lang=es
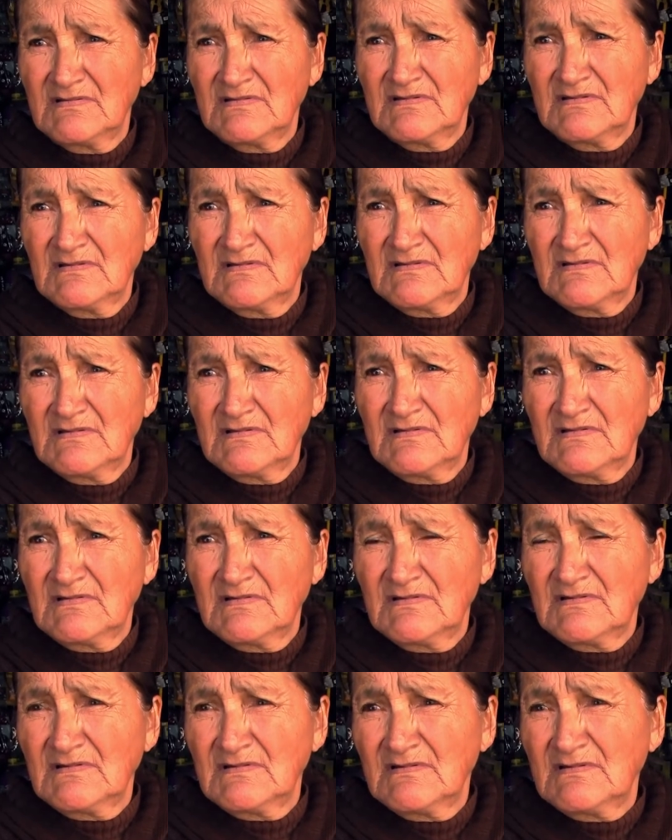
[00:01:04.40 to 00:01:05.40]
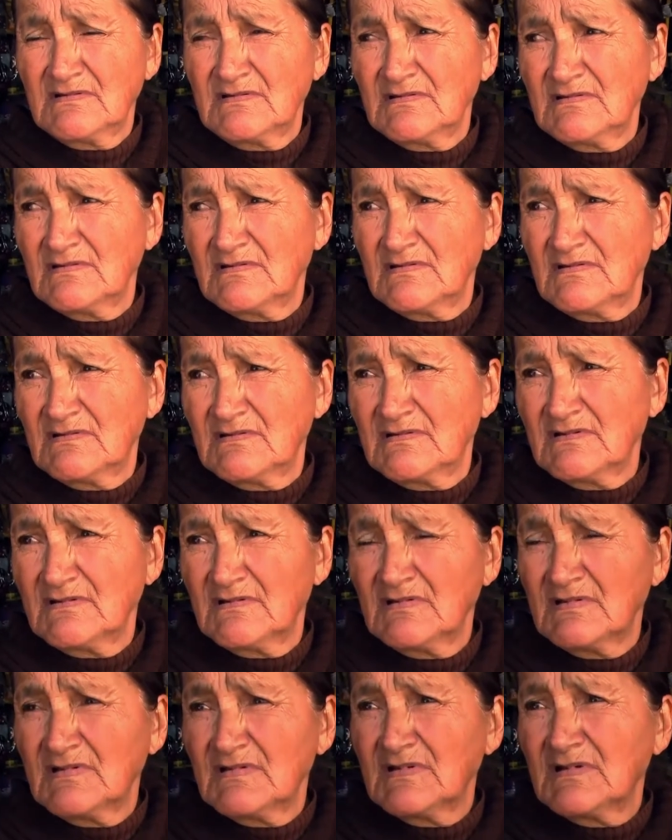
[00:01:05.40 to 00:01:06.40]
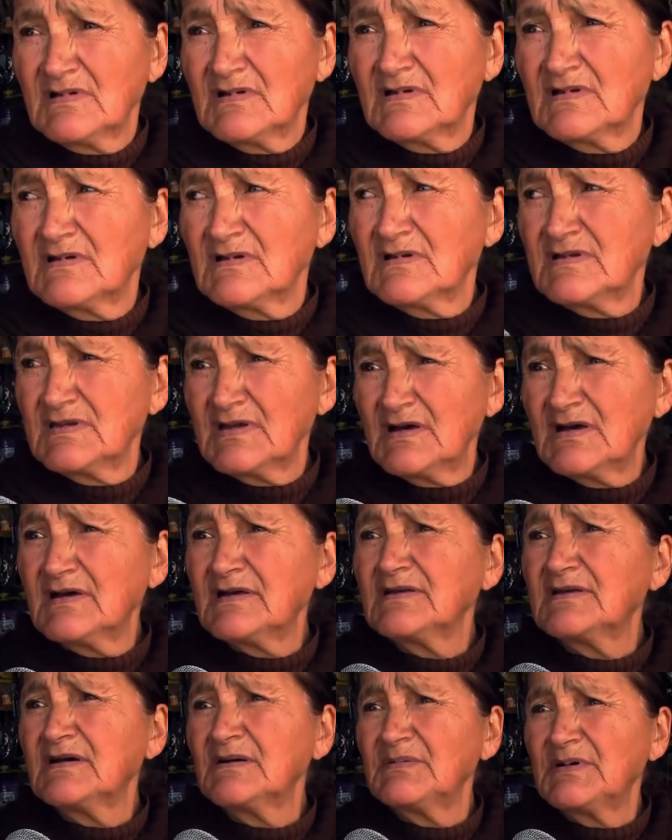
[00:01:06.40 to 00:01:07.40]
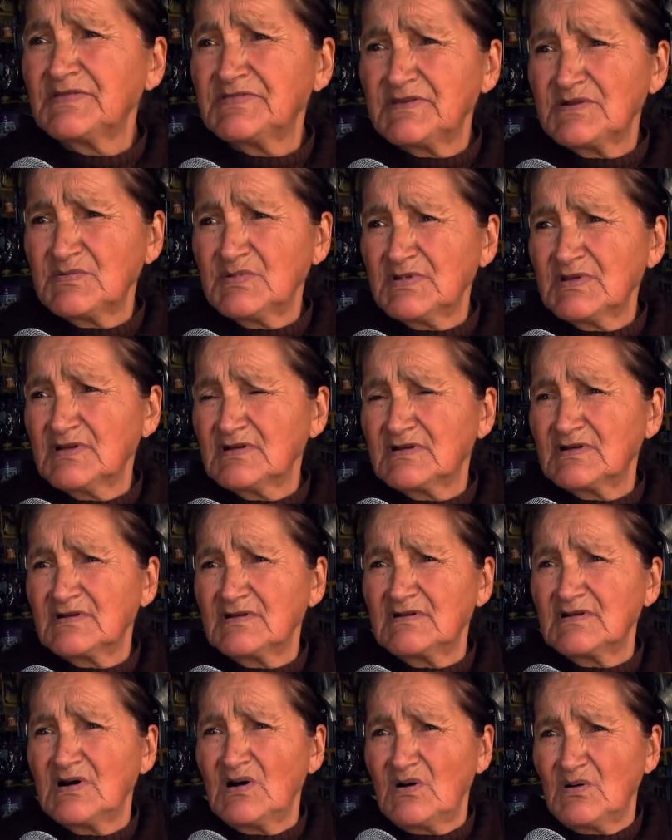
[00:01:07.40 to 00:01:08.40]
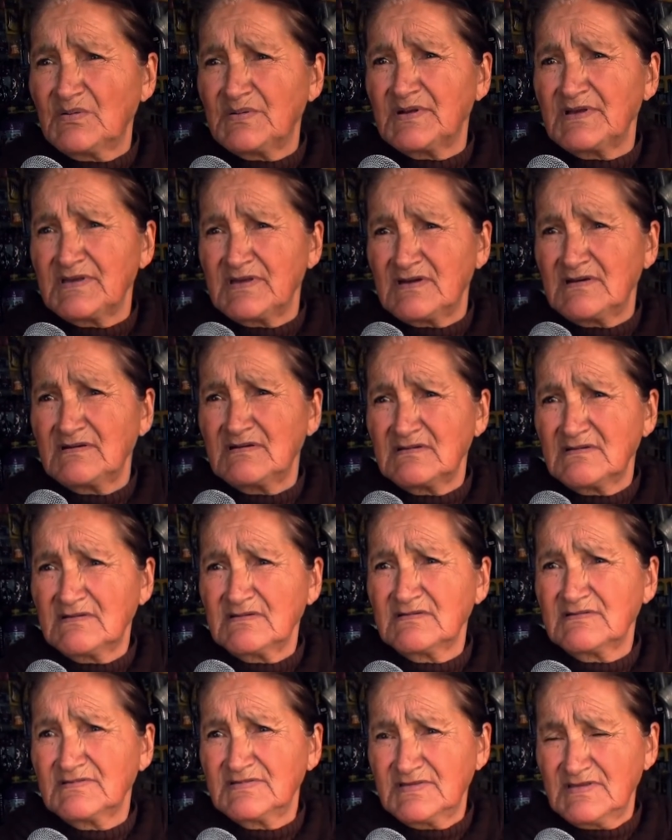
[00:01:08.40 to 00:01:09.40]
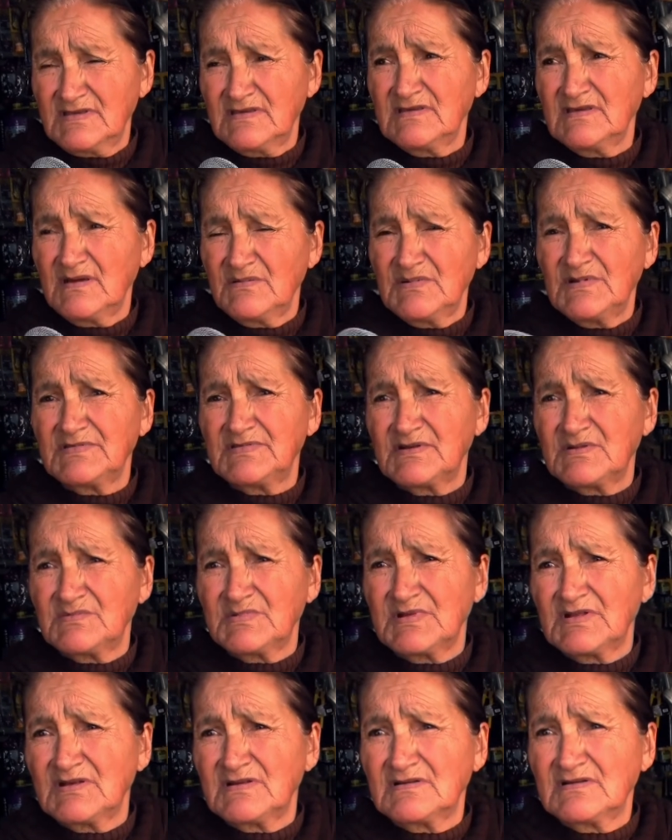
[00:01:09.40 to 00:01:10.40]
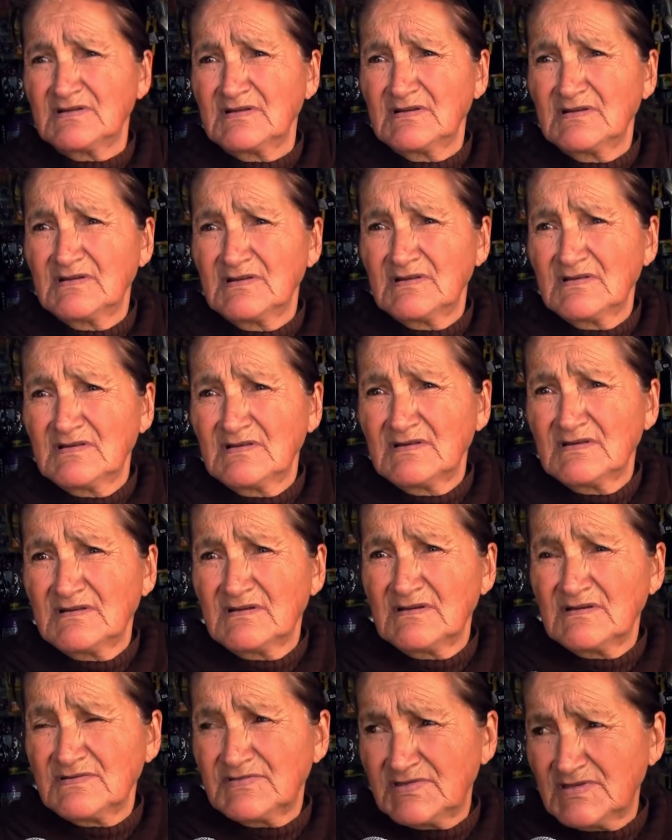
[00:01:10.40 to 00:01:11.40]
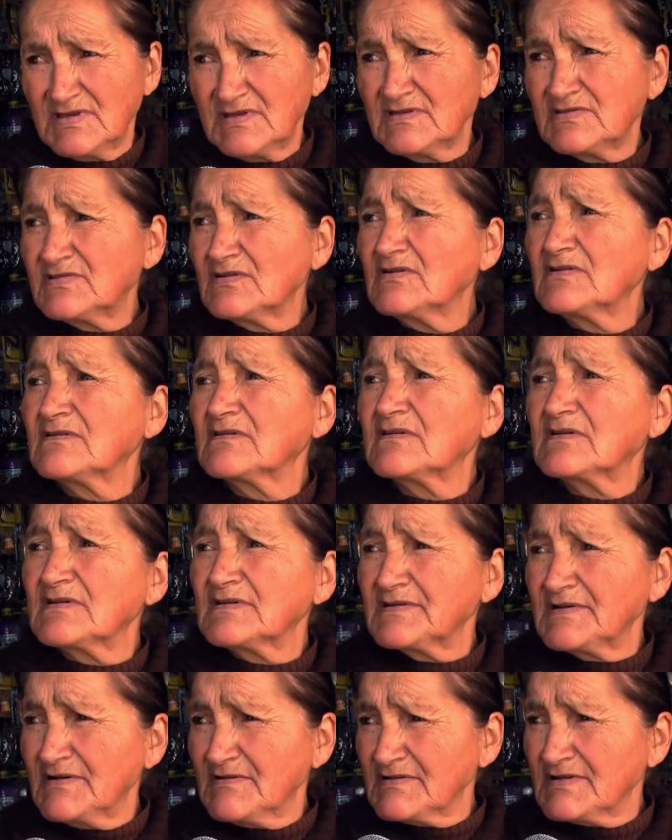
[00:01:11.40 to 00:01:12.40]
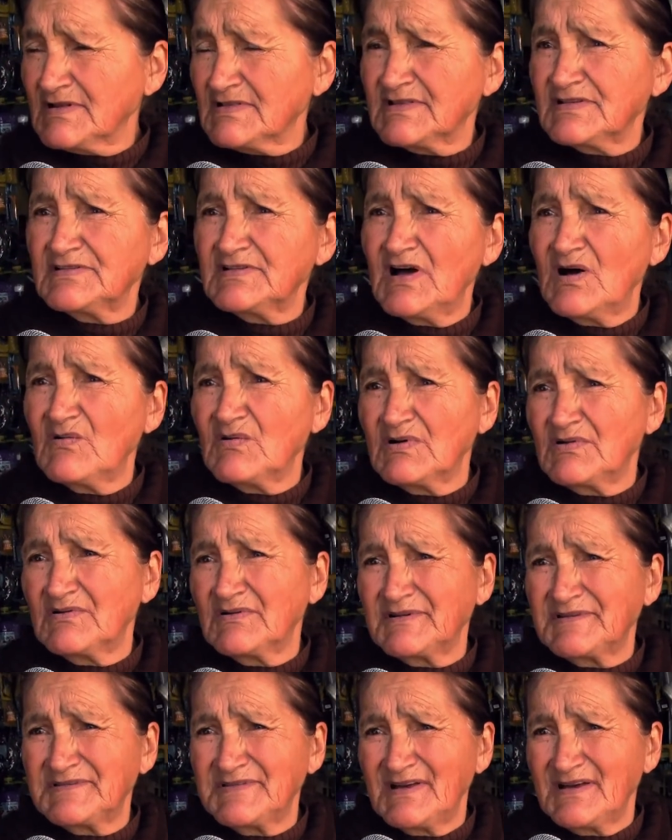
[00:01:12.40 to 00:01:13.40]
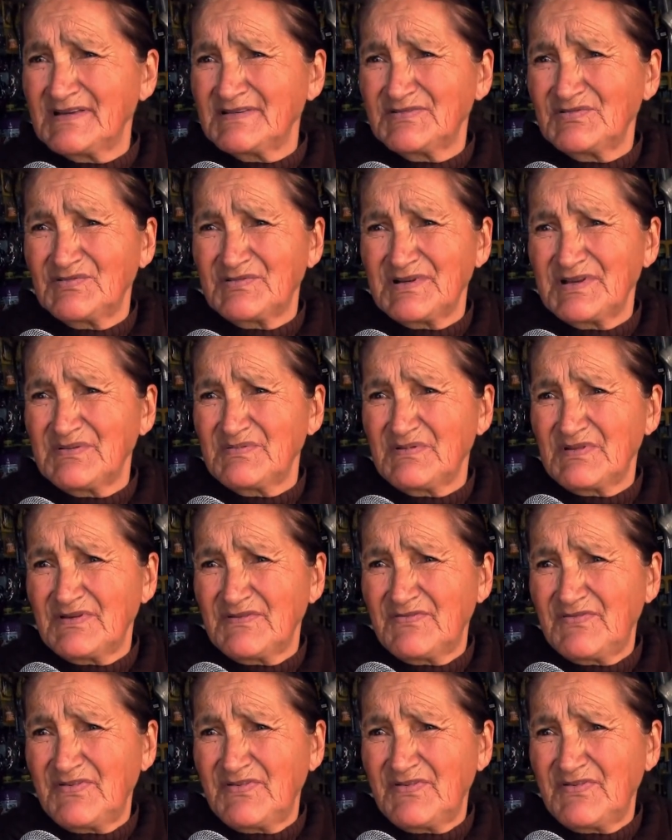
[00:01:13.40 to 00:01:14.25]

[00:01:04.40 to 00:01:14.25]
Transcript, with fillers: o ya, ya, ya va a terminar? ¿Qué se lamenta? Ya, ya va a terminar, creo, la obra ya. ¿Ya va a terminar? Sí, ya va a terminar. sería una tranquilidad para ustedes? Sí, solo que ahora el desagüe lo que está es horrible,